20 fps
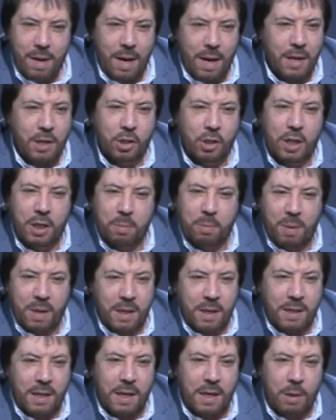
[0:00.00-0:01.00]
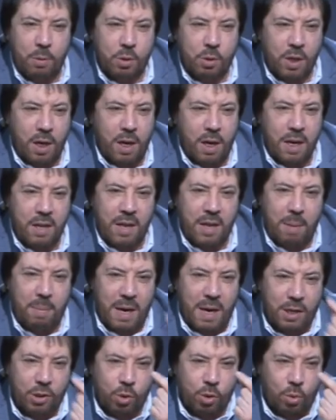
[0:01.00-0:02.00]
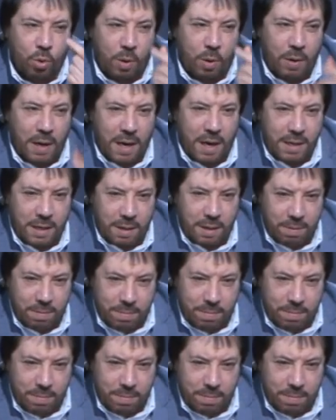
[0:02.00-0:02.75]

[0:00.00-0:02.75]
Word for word: انا شقد مرت علي وزراء اذا ما اخذ صوره وحده حدا